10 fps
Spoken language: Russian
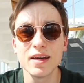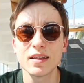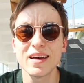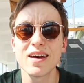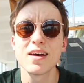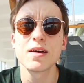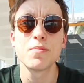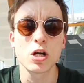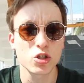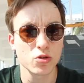Это
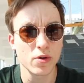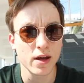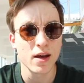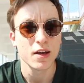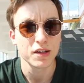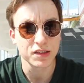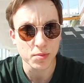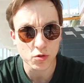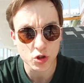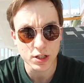большое
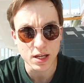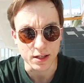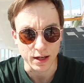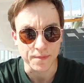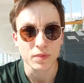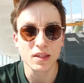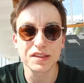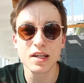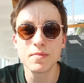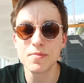заблуждение. На
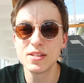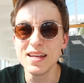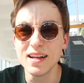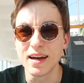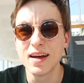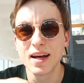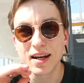самом деле